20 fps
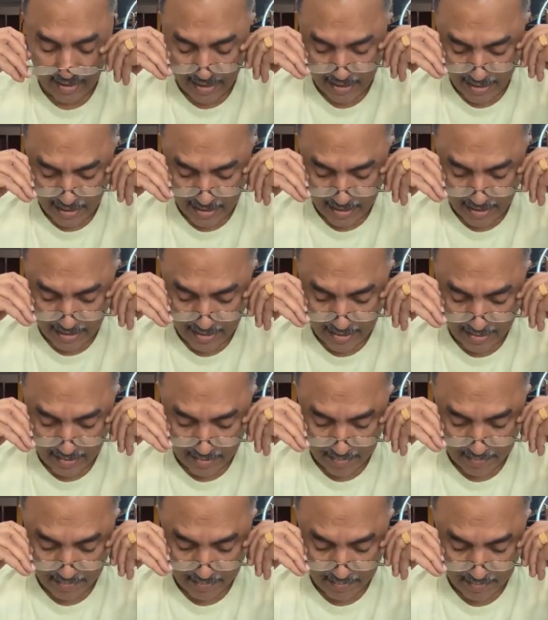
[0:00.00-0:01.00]
मैं
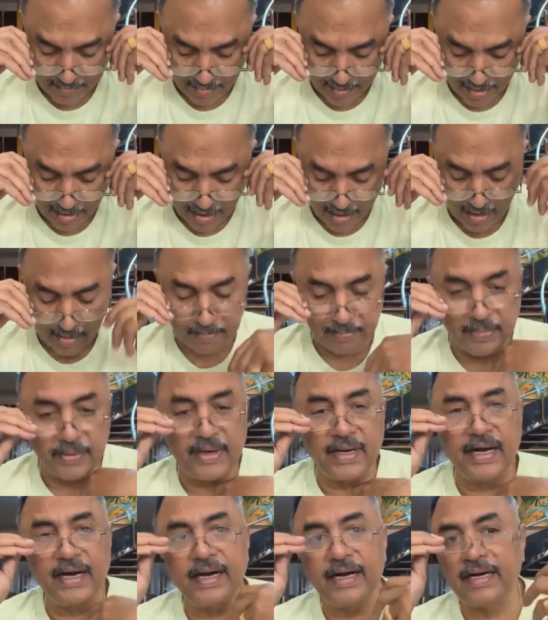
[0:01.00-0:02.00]

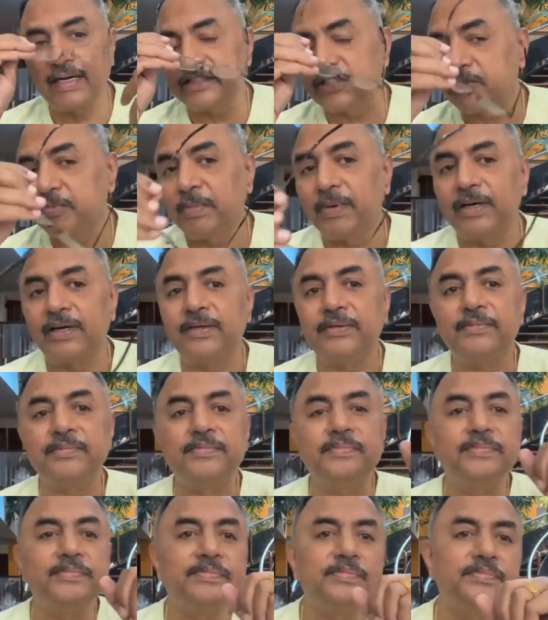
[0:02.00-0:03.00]
अपना आत्मा
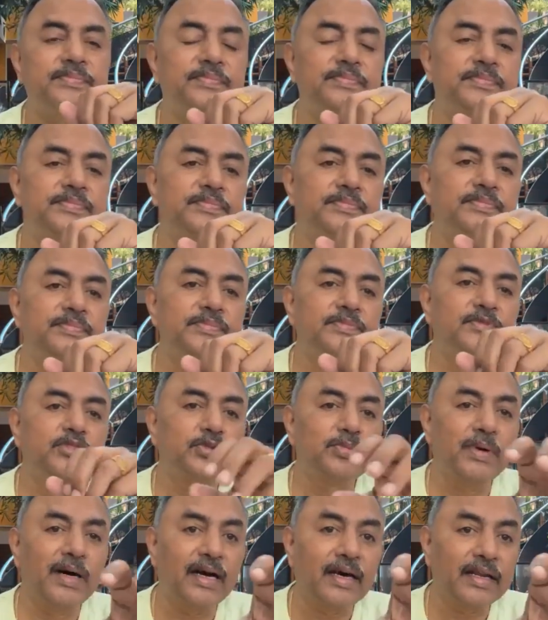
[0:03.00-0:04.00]

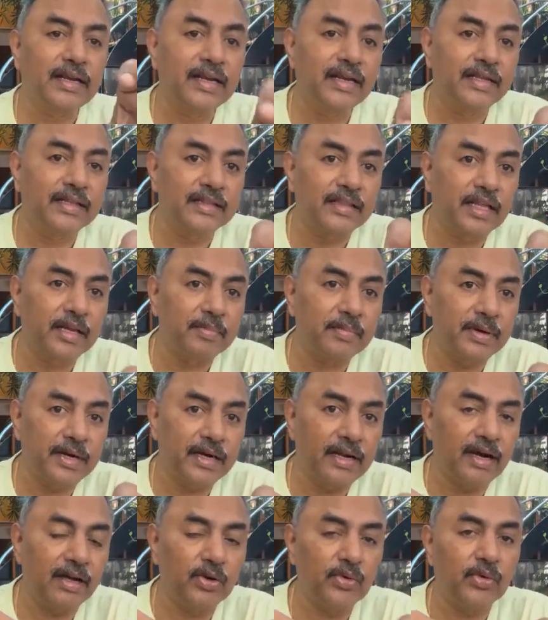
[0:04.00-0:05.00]
तुम्हारे अंदर
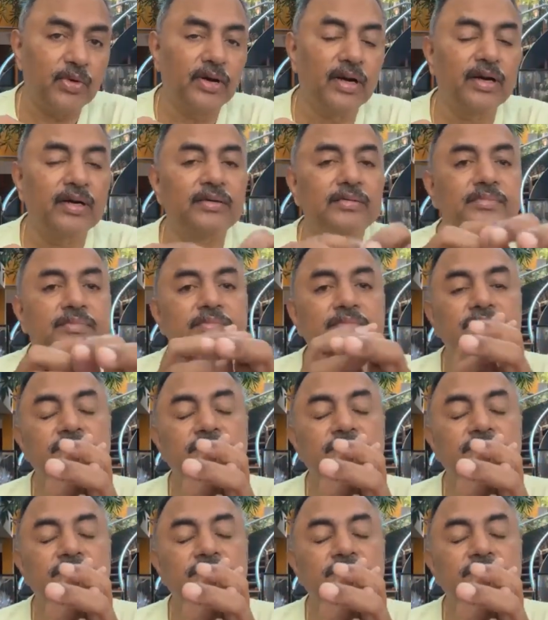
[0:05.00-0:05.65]
में डालूंगा